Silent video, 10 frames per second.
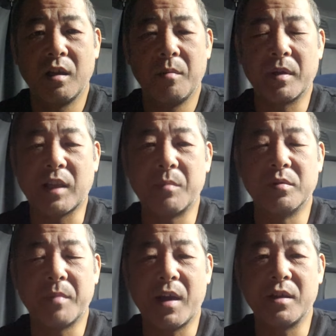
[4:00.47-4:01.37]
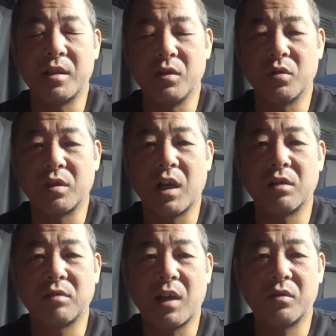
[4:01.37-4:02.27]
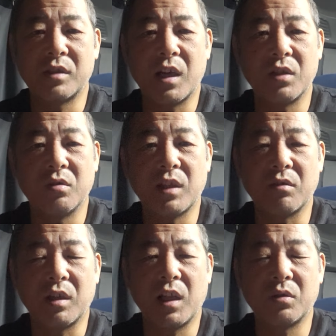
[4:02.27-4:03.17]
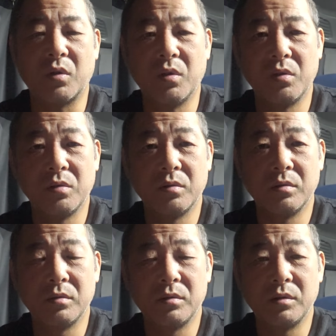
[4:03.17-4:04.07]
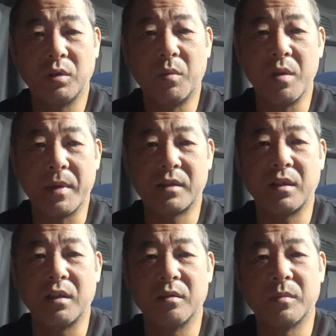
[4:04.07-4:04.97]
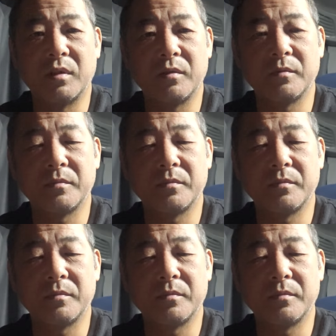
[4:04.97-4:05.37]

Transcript: まあ多分毎日4時間ぐらいの残業なのかなと思いますけれども。